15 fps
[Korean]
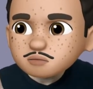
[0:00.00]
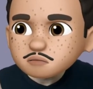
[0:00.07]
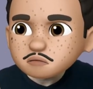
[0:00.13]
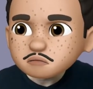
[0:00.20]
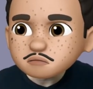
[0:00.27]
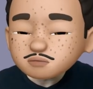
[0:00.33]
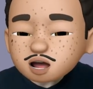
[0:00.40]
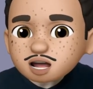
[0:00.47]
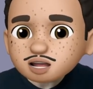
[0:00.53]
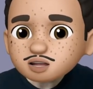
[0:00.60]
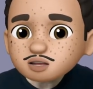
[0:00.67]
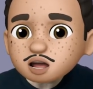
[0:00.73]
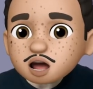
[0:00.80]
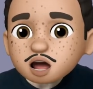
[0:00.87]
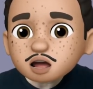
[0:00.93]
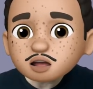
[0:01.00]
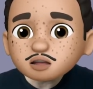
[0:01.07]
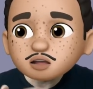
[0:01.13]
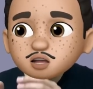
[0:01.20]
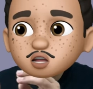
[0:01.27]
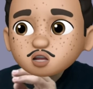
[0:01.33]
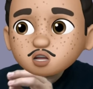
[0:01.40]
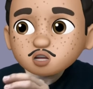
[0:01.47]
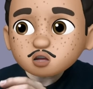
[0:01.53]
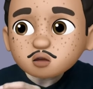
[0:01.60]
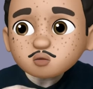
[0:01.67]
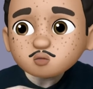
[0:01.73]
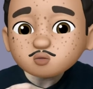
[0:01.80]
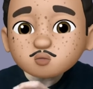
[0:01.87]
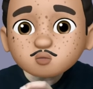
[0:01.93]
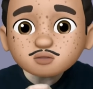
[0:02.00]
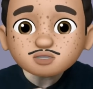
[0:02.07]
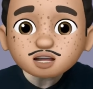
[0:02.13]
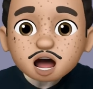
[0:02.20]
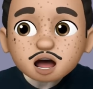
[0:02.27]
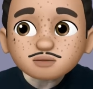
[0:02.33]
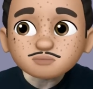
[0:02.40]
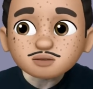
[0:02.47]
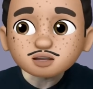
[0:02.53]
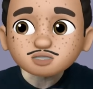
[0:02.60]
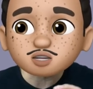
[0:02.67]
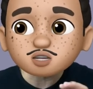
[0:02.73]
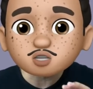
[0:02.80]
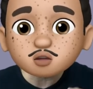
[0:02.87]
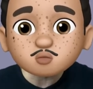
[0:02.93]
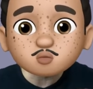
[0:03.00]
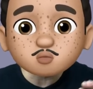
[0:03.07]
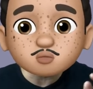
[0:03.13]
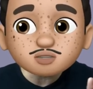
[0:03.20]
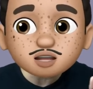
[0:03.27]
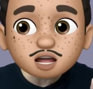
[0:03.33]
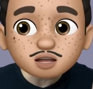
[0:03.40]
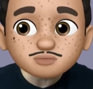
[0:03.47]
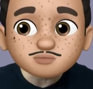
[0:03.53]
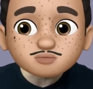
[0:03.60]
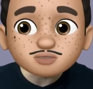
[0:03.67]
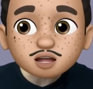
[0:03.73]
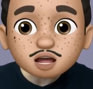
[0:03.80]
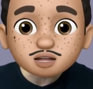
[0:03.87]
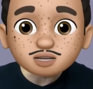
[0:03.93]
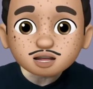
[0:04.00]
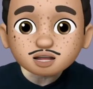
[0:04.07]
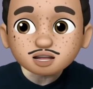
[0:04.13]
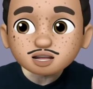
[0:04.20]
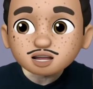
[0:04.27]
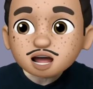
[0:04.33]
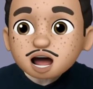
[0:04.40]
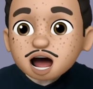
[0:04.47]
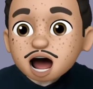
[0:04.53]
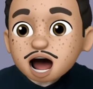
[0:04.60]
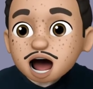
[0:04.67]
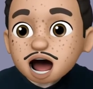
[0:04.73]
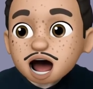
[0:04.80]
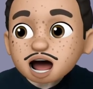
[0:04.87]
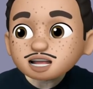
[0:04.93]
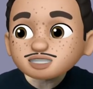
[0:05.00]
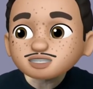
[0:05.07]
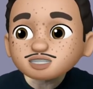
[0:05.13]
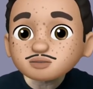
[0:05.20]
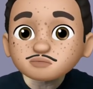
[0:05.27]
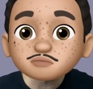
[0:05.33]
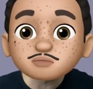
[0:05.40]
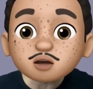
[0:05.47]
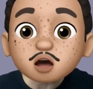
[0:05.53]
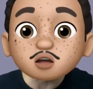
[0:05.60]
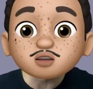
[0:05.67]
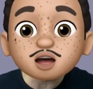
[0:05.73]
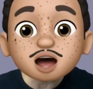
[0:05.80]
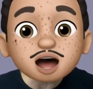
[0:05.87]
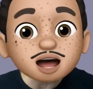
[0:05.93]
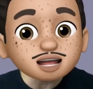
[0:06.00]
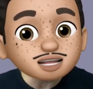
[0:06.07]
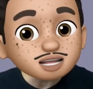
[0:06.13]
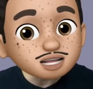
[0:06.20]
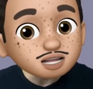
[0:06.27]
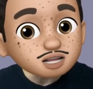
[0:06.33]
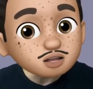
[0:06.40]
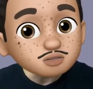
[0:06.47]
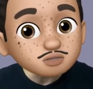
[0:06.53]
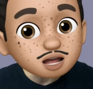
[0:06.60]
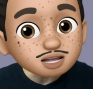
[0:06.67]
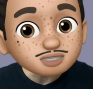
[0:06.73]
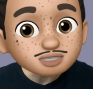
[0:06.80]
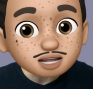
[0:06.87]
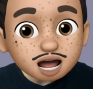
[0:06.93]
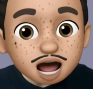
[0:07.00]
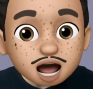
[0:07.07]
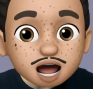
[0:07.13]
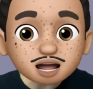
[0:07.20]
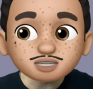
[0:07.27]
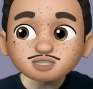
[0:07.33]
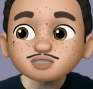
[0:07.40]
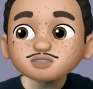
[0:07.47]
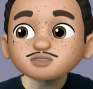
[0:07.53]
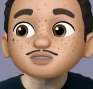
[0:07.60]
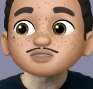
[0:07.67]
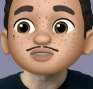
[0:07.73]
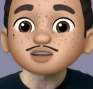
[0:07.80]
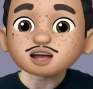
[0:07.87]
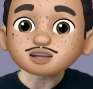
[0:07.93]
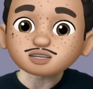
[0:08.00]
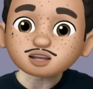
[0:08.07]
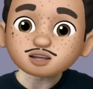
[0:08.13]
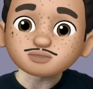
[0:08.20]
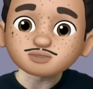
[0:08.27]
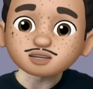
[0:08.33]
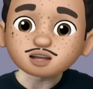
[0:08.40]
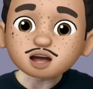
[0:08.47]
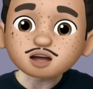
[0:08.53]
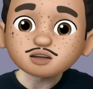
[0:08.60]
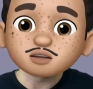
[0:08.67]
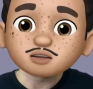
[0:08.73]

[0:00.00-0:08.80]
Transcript: 매가 형용사 앞에서 형용사를 부정할 때는 아직 변화가 일어나지 않은 것을 나타냅니다.